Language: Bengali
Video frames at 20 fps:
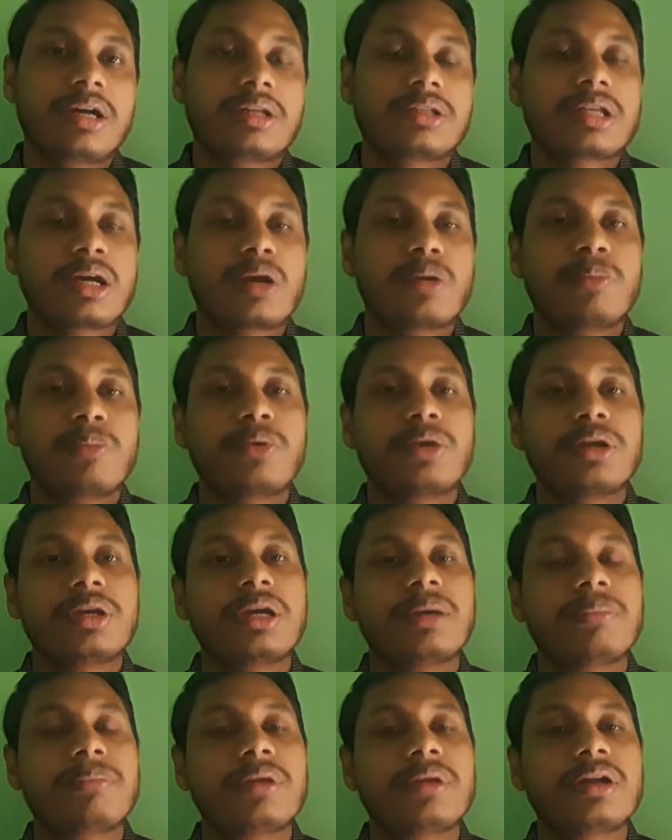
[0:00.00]
তার উপরে
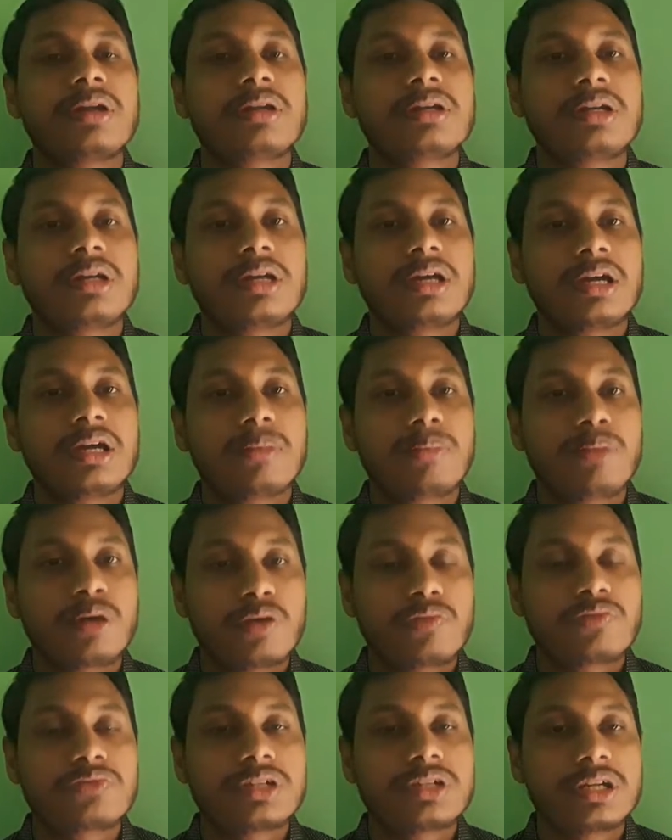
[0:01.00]
আপনার
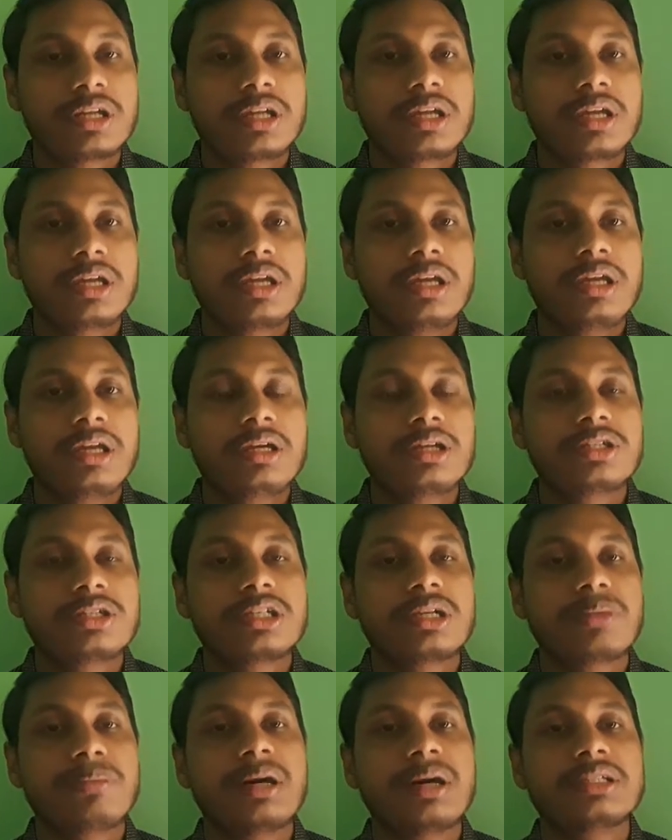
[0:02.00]
বরফটা রেখে সে
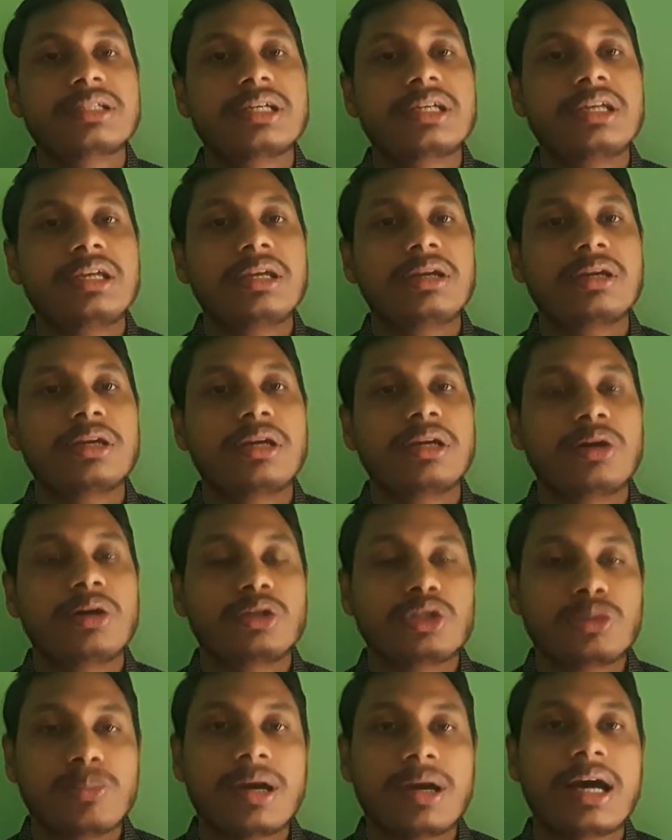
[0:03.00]
বাজারে
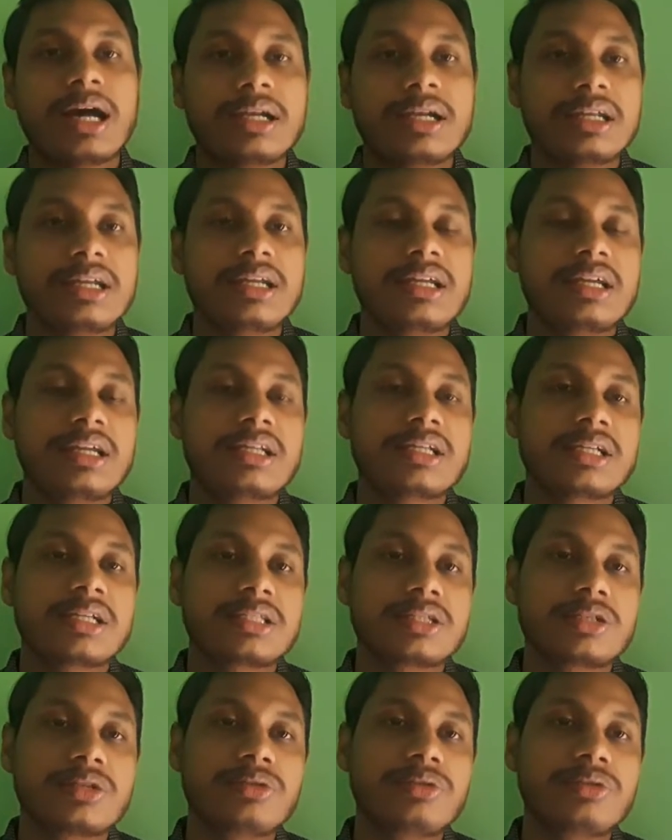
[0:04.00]
অথবা হাটে নিয়ে যাচ্ছিল